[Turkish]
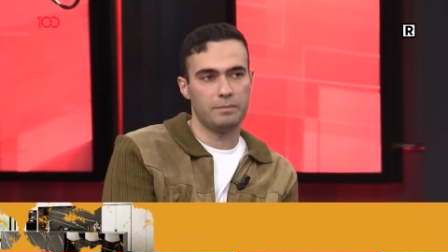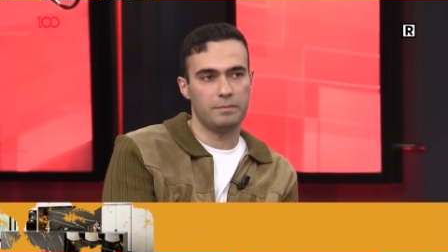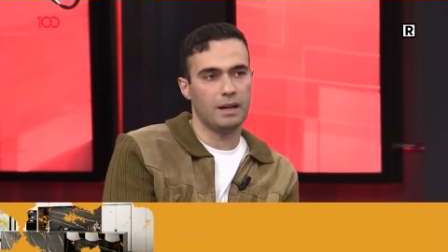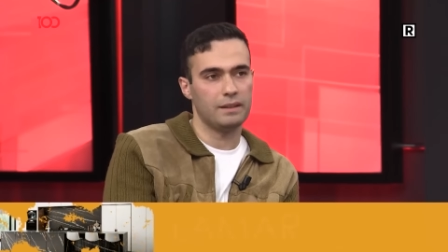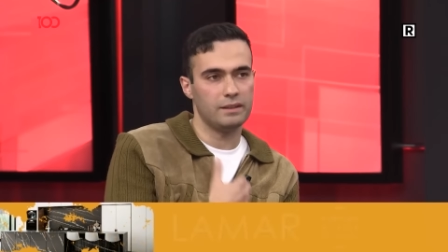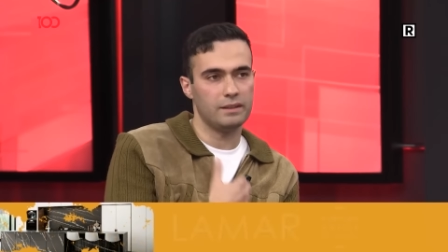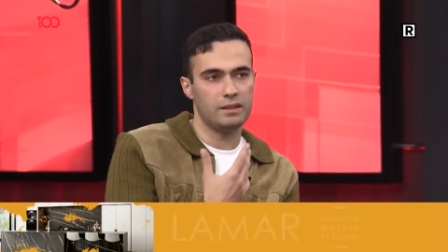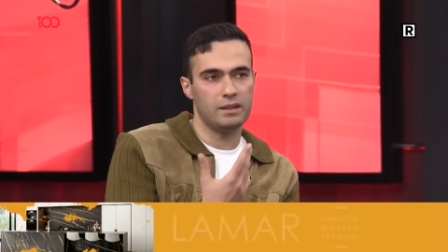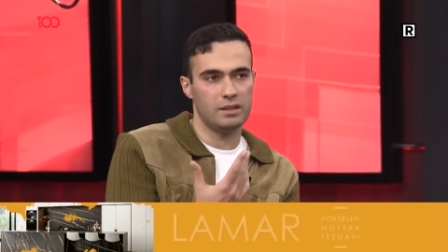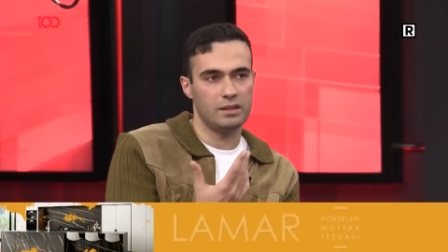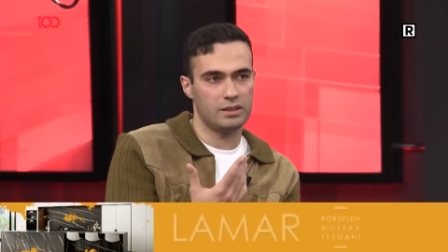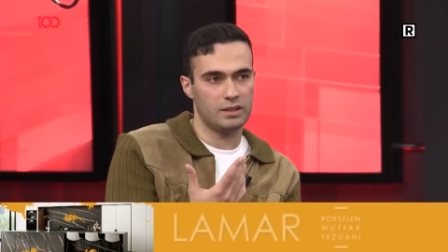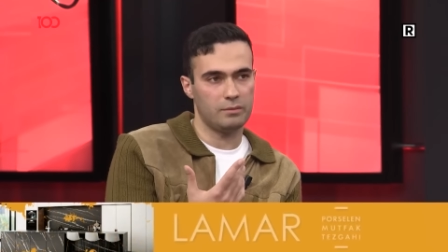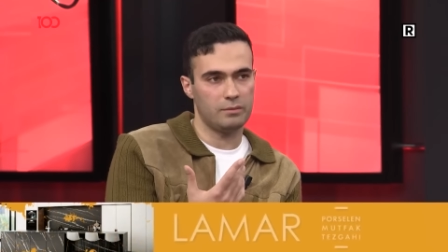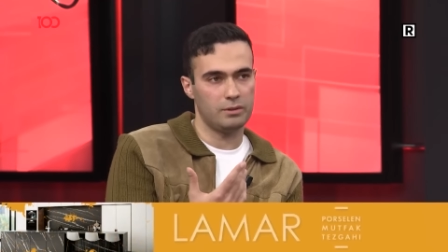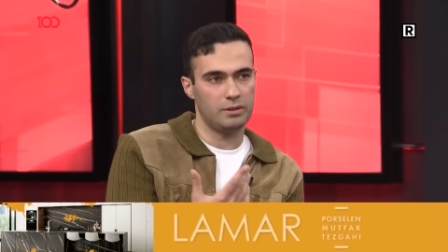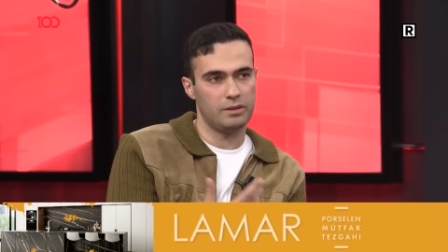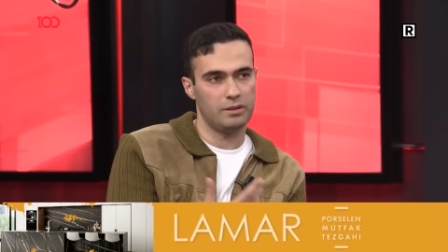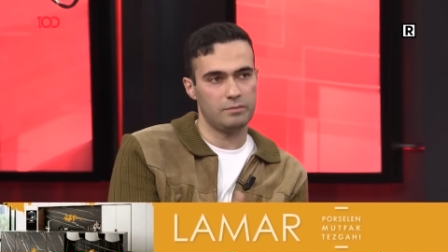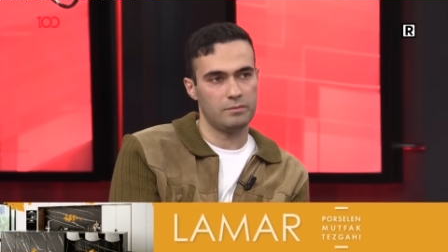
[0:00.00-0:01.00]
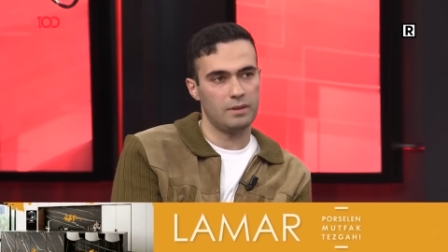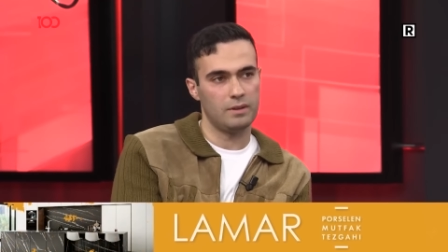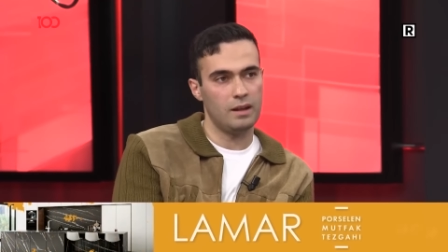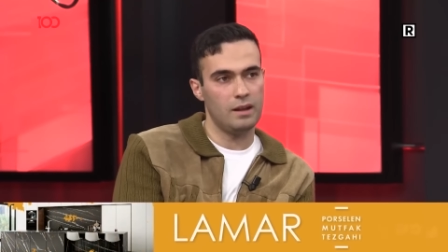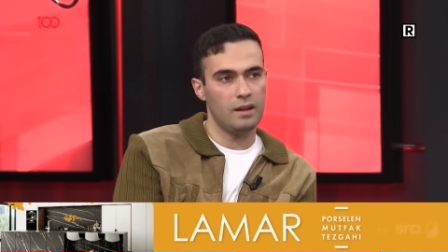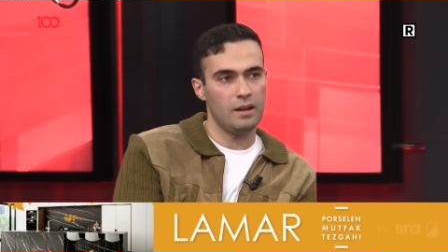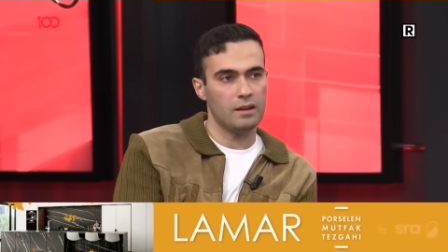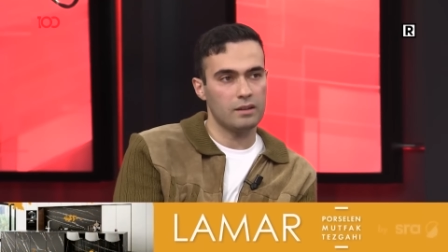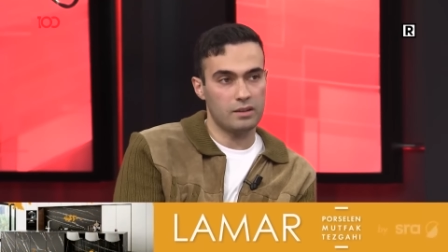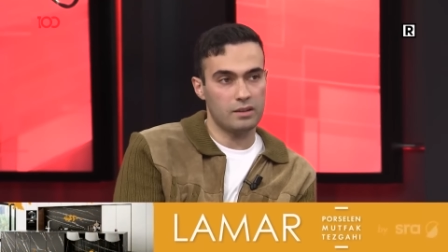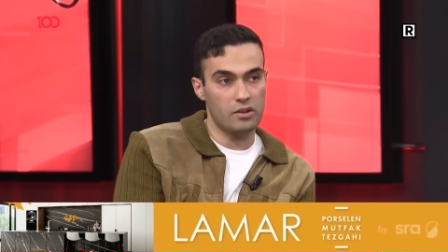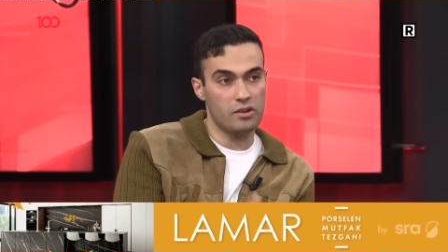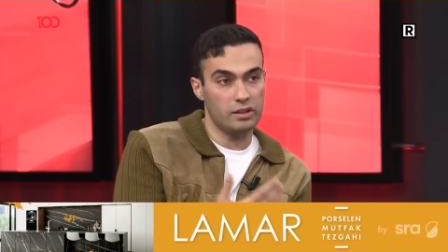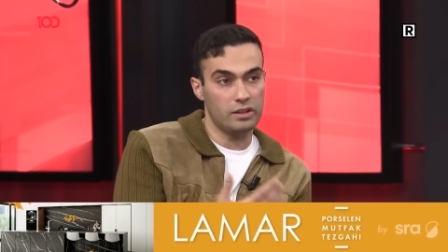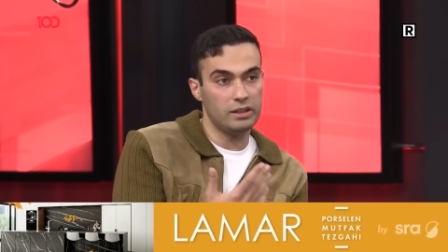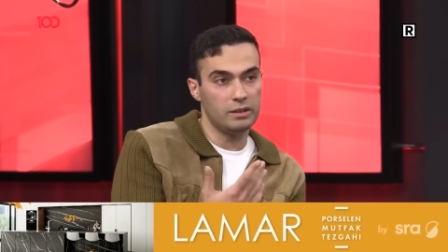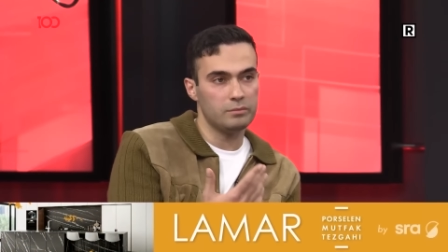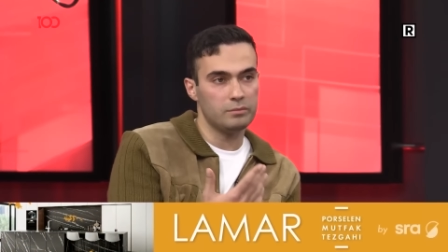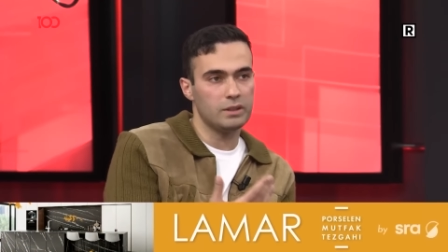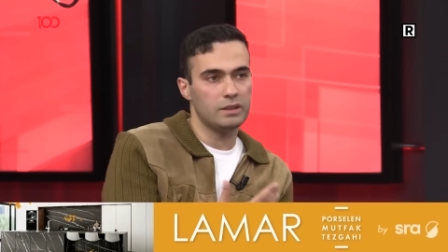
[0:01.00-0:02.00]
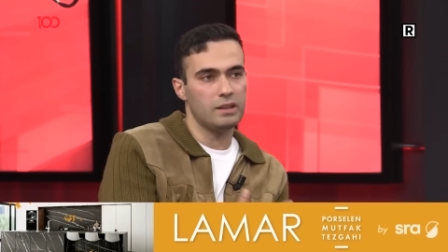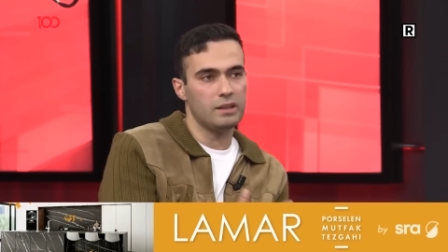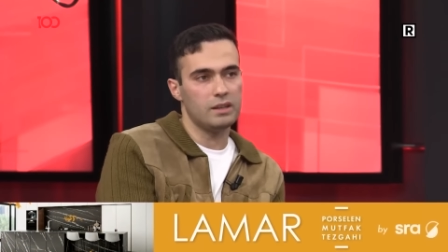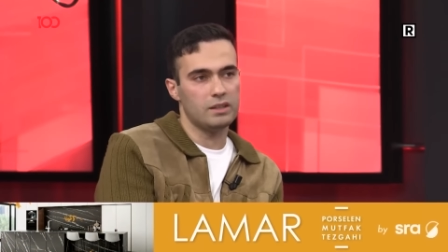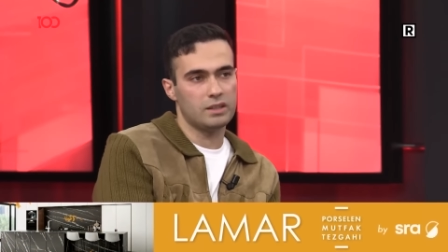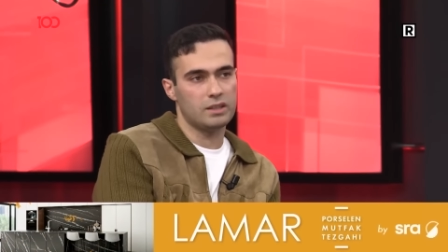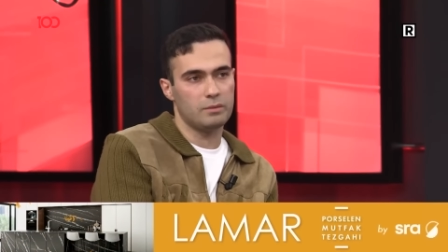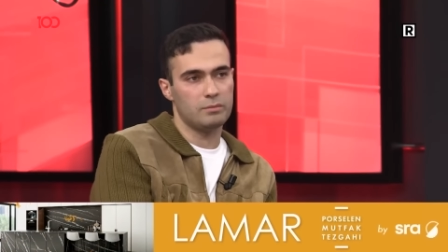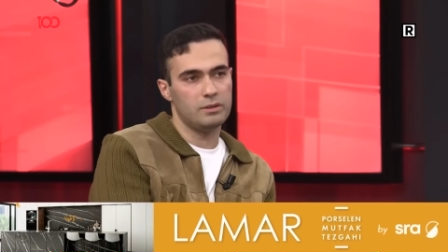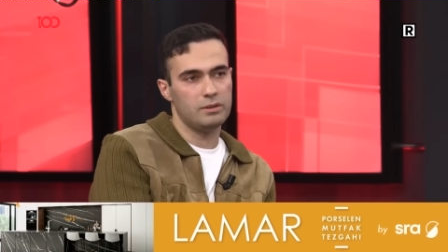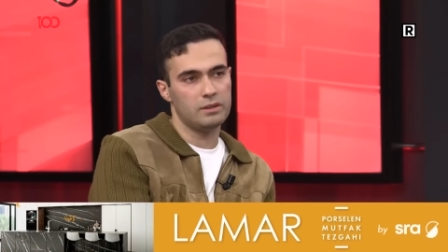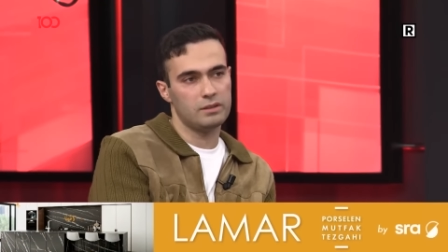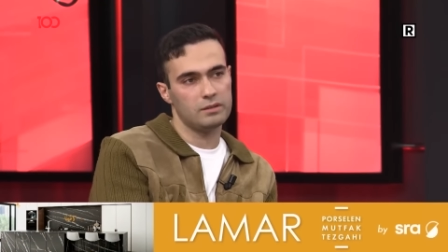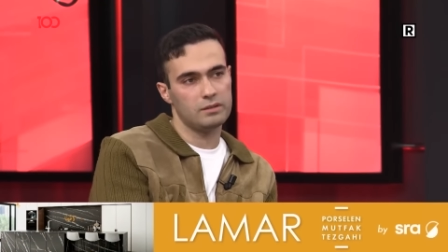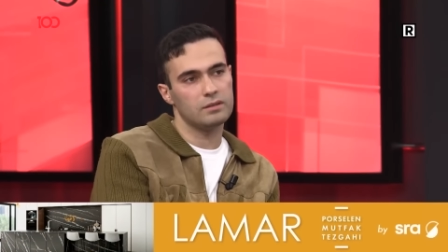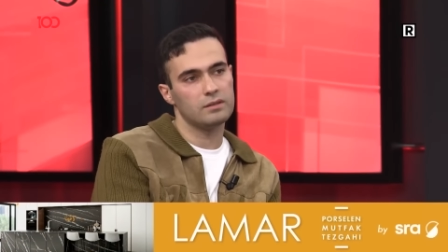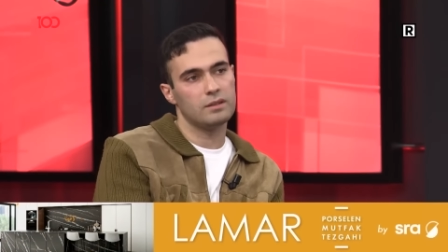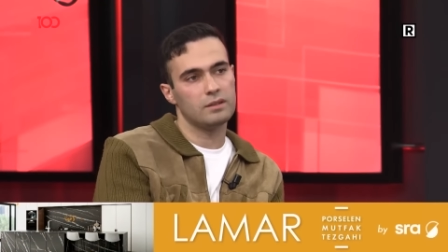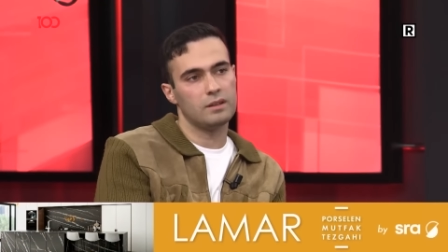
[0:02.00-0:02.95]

Ben de değişebilirim. Kişiliğim de değişebilir.